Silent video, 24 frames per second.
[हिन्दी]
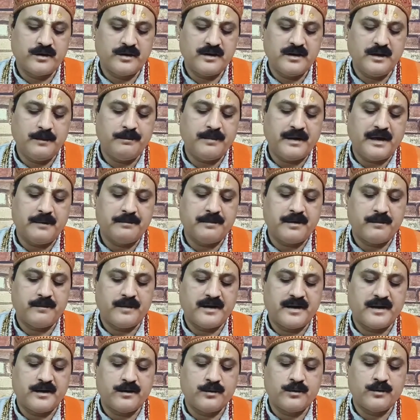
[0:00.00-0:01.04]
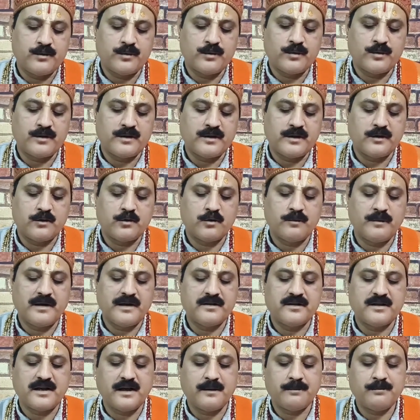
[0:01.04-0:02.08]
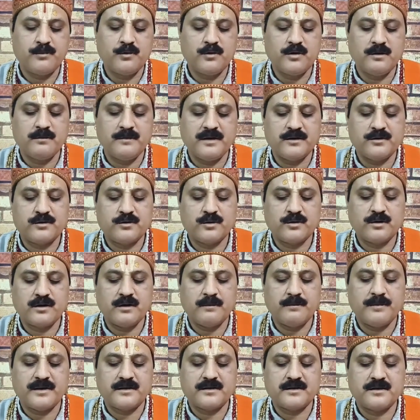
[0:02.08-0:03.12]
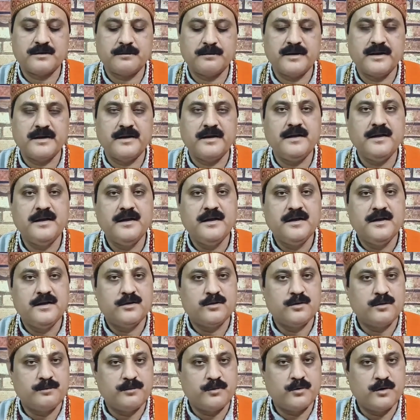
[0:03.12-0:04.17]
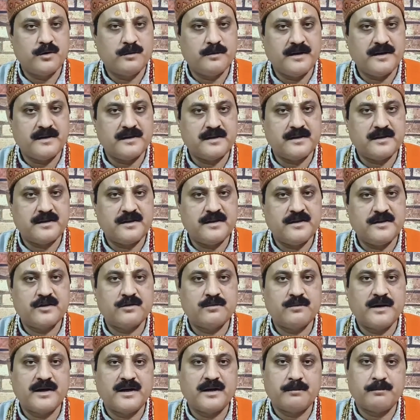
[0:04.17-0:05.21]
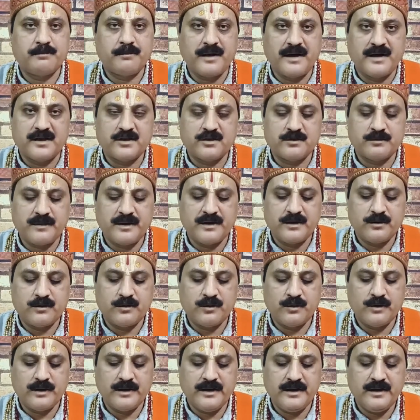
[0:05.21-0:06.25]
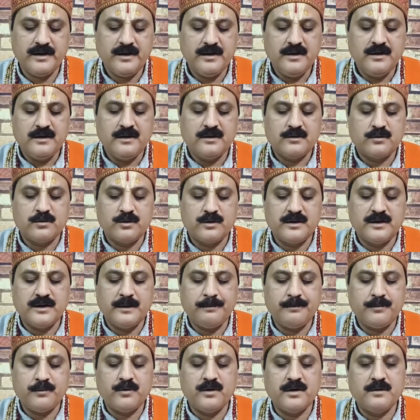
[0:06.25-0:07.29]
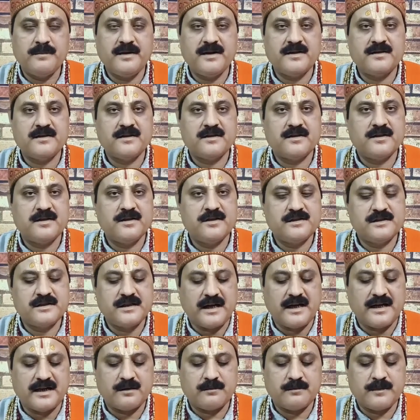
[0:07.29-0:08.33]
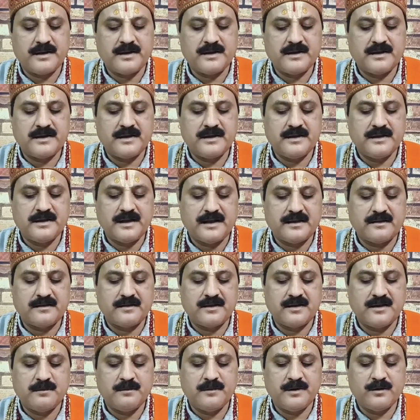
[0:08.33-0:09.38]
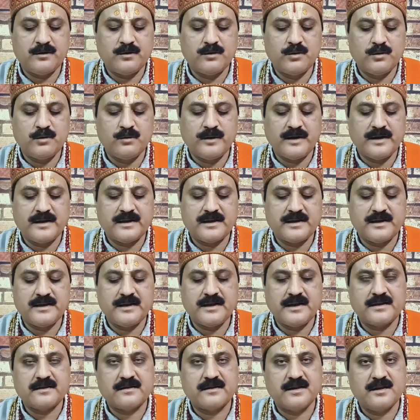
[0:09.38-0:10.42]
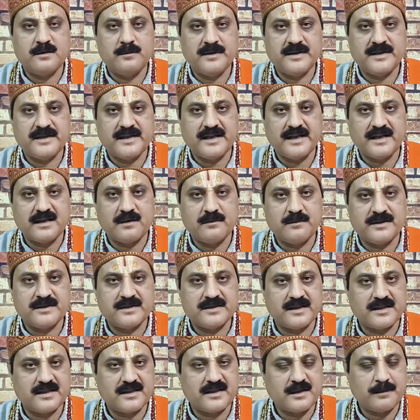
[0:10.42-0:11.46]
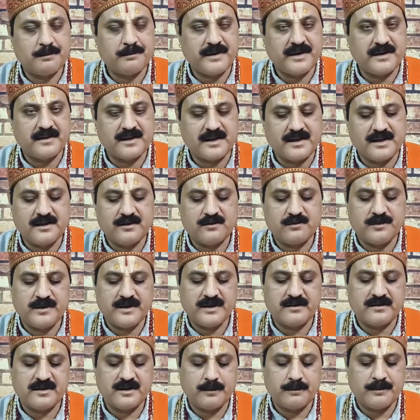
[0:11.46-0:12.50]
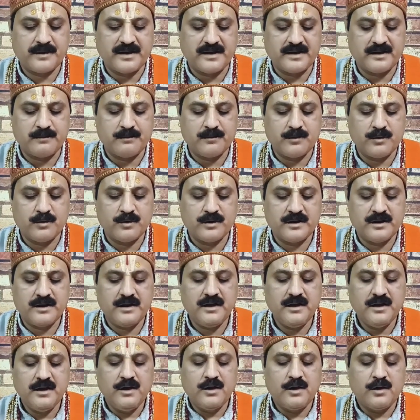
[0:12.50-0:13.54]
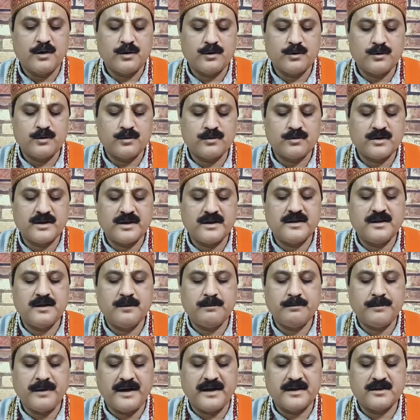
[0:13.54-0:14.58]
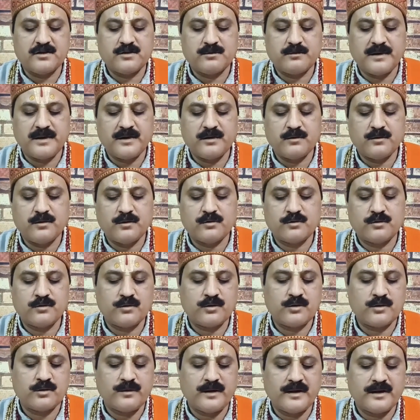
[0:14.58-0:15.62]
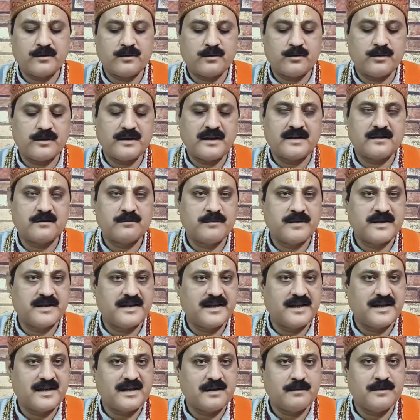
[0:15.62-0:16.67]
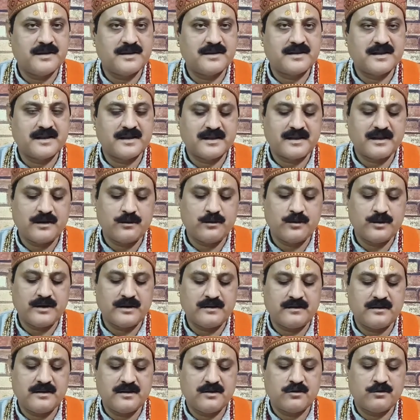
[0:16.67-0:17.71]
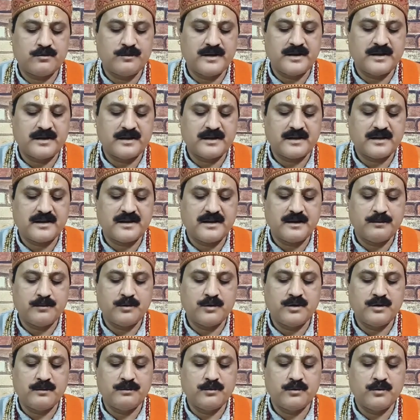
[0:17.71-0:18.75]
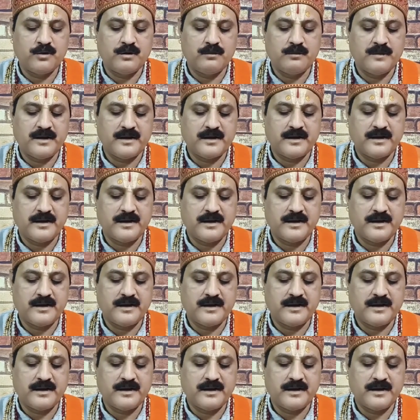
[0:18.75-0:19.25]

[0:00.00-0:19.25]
होती है पाप हमारे दूर होते हैं तो वैशाख पूर्णिमा शुक्ल पक्ष में जो पूर्णिमा तिथि इस बार पाँच मई को है तो ये पूर्णिमा तिथि 4 मई की रात्रि में गुरुवार की रात्रि में ग्यारह बज करके पैतालीस मिनट से प्रारंभ होगी और दूसरे दिन 5 मई को शुक्रवार को रात में ग्यारह बज करके उनतीस मिनट तक ये बुद्ध पूर्णिमा